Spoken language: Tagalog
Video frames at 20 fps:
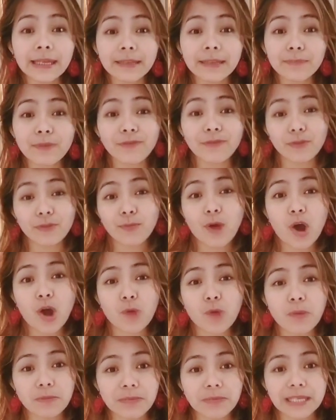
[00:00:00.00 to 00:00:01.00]
before po ako
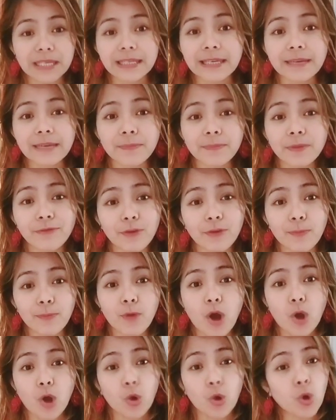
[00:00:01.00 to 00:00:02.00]
mamili, before
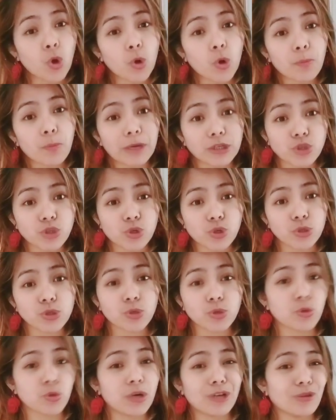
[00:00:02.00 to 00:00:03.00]
po ako mag-choose kung